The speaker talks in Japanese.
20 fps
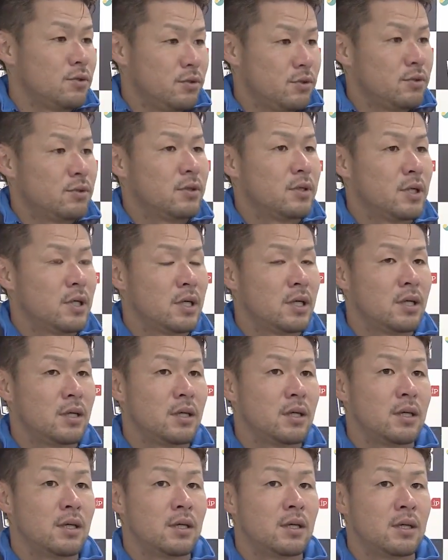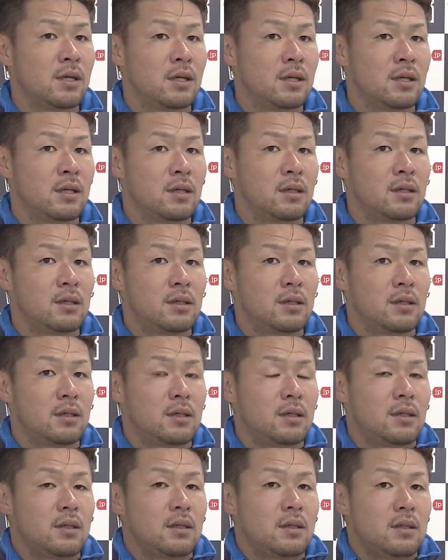という、
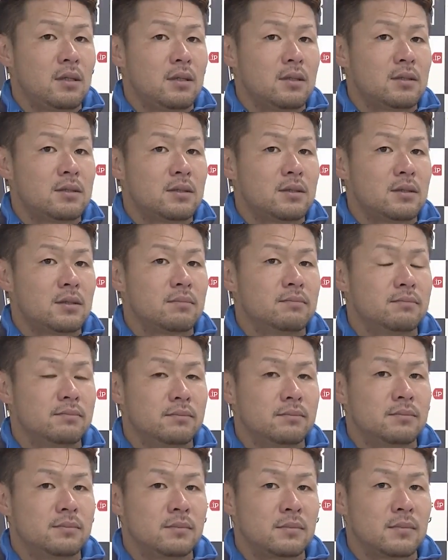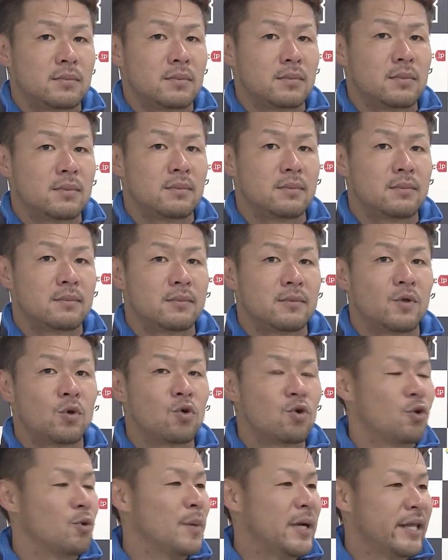えーうん、
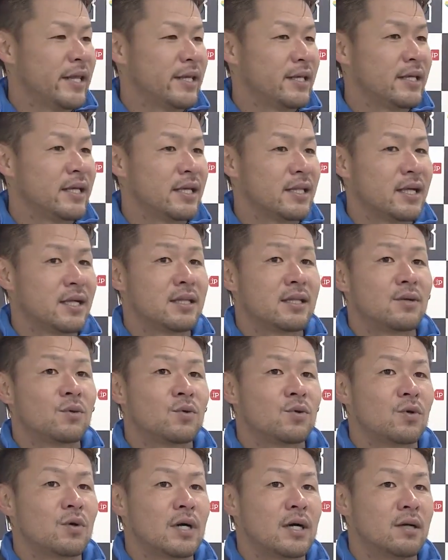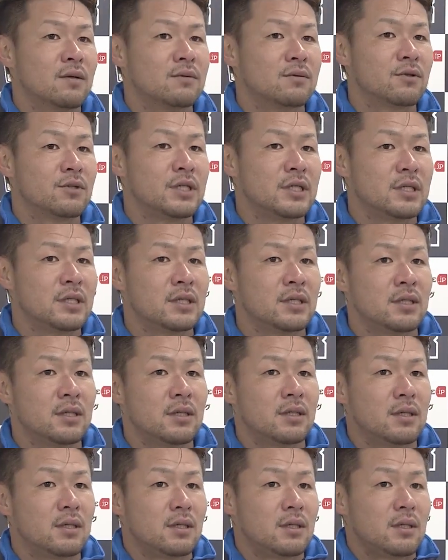ところまで行けたってことが本当に
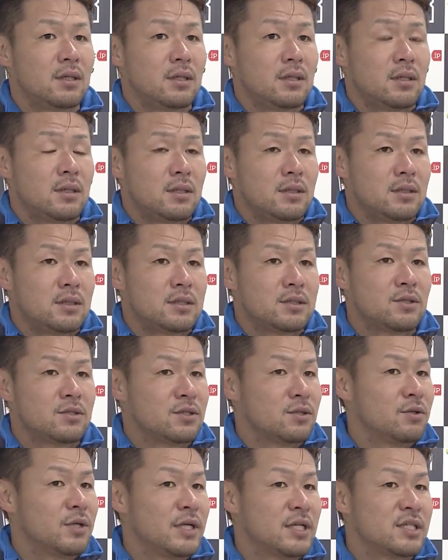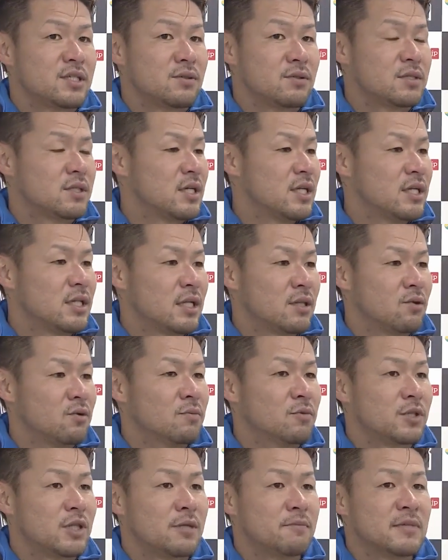一つの歴史を作れたと
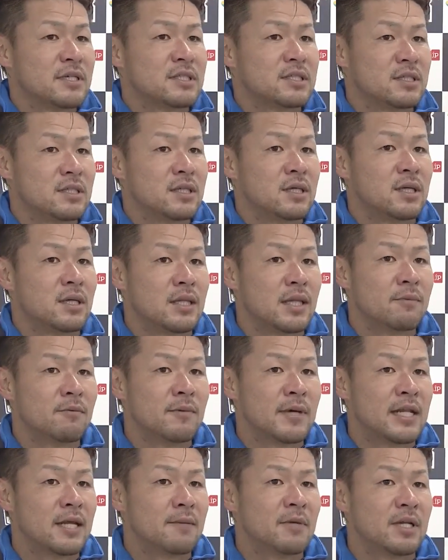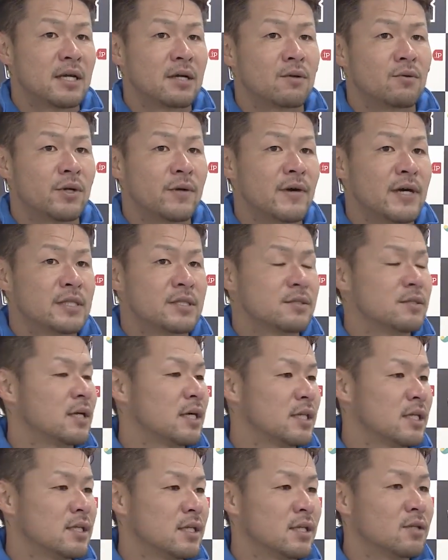思ってますしでもまだまだこれは通
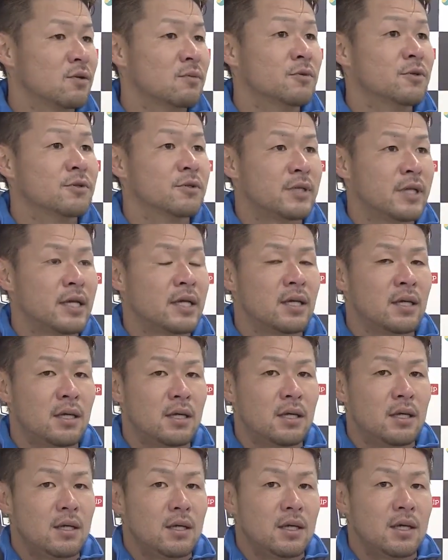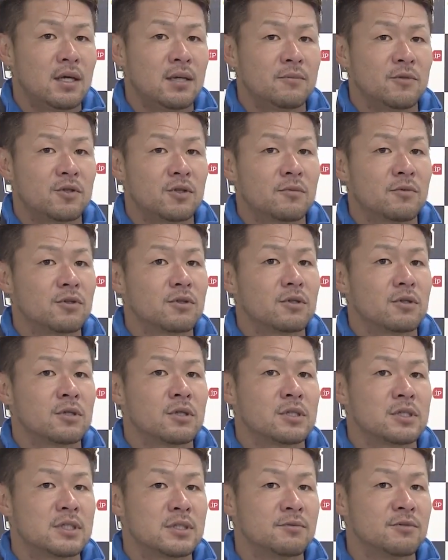過点だと思うので、えー、もっともっと
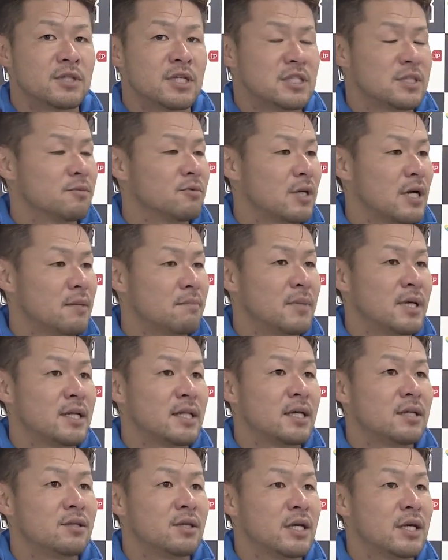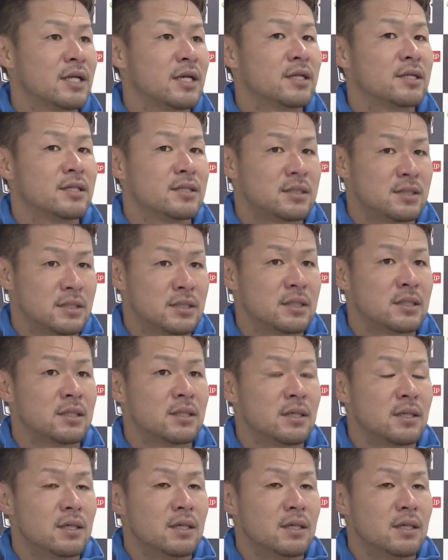自分たちも頑張らないといけないですし、